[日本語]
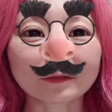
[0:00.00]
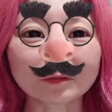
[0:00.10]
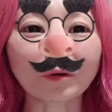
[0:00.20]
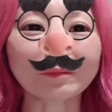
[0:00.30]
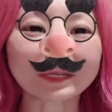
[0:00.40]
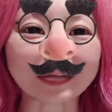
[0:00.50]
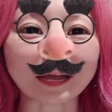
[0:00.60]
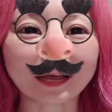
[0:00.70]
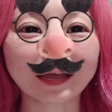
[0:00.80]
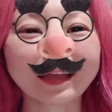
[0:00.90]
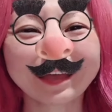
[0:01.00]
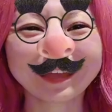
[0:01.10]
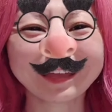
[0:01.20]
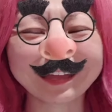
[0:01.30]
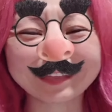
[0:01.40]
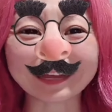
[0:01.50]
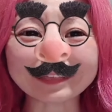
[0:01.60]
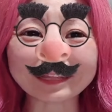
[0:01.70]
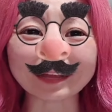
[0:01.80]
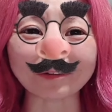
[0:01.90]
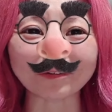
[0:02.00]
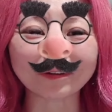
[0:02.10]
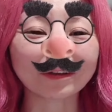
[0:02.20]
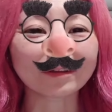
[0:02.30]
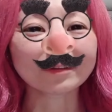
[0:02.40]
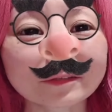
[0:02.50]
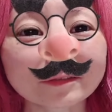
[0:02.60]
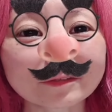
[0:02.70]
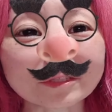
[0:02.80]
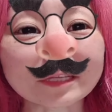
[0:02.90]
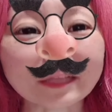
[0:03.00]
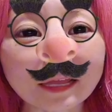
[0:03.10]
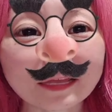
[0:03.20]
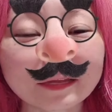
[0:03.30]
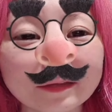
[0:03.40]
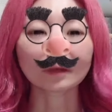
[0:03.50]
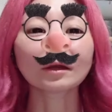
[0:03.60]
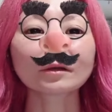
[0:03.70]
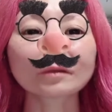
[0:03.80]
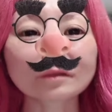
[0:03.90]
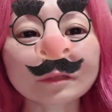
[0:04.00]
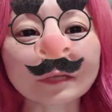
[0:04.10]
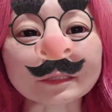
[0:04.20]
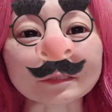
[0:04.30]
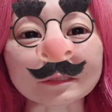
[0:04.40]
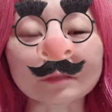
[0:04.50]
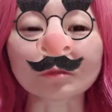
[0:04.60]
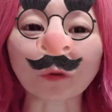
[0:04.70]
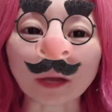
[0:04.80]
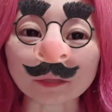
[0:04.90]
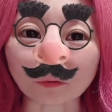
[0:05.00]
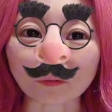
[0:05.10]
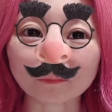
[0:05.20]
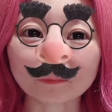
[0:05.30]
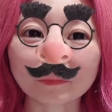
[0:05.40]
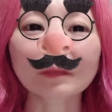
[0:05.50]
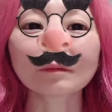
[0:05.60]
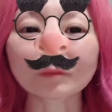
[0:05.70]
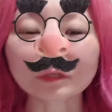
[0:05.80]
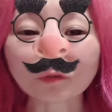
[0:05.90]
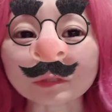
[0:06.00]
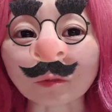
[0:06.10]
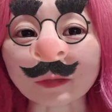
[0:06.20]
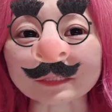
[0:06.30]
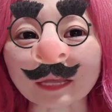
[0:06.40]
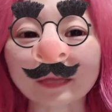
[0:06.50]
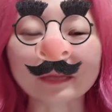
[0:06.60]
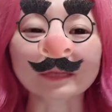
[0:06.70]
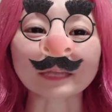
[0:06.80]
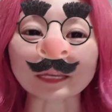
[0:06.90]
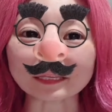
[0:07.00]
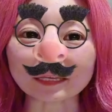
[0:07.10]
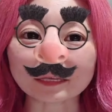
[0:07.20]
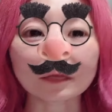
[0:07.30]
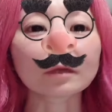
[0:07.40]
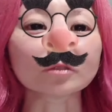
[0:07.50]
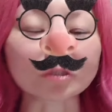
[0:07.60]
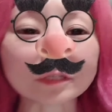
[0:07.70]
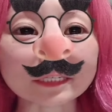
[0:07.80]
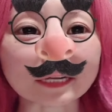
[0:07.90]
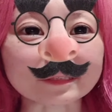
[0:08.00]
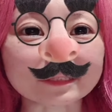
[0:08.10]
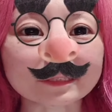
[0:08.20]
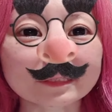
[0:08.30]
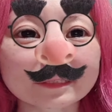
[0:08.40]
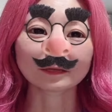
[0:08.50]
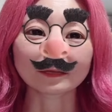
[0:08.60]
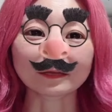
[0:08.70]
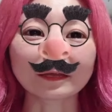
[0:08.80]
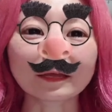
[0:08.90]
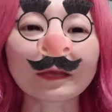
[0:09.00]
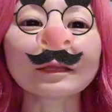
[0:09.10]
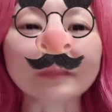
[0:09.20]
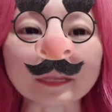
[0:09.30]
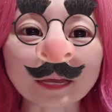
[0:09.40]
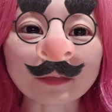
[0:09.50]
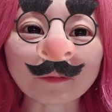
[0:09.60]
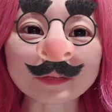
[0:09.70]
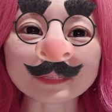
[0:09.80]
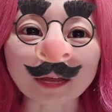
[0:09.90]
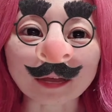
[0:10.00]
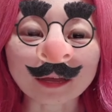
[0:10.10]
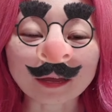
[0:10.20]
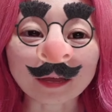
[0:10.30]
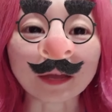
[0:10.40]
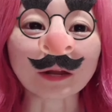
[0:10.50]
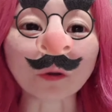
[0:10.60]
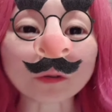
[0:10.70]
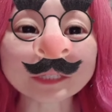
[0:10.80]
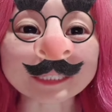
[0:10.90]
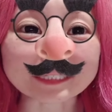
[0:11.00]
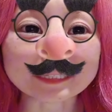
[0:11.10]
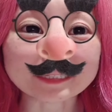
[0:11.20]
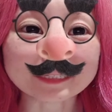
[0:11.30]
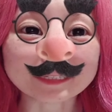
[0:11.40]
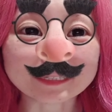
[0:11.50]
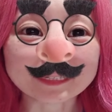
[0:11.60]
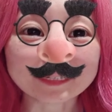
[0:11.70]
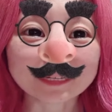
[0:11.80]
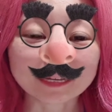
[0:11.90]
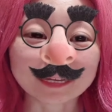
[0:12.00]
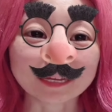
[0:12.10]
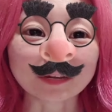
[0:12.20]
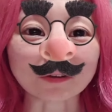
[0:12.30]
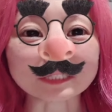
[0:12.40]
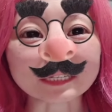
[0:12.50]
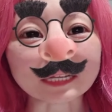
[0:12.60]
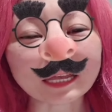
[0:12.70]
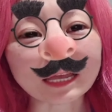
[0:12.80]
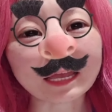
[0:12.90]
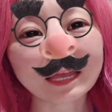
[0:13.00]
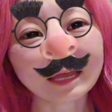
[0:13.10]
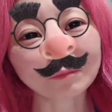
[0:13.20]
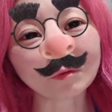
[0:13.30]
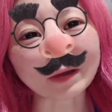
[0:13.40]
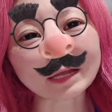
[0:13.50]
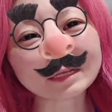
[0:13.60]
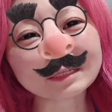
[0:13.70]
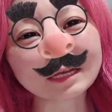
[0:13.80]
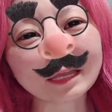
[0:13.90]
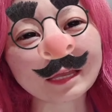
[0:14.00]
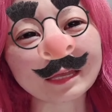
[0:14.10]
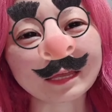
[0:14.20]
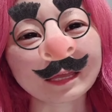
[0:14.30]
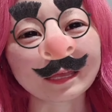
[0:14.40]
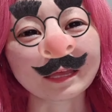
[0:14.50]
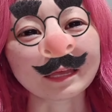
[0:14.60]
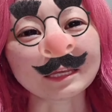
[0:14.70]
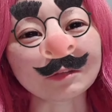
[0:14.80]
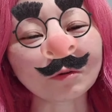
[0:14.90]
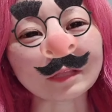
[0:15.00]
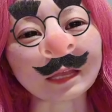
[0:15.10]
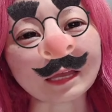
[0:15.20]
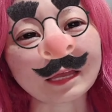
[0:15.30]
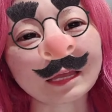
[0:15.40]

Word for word: 通りました。なんでだろう。そしてね、9月の後、一つ飛ばして、先に、11月、デザインフェスタ、60。こちらね、もう倍率がね、ひどいね、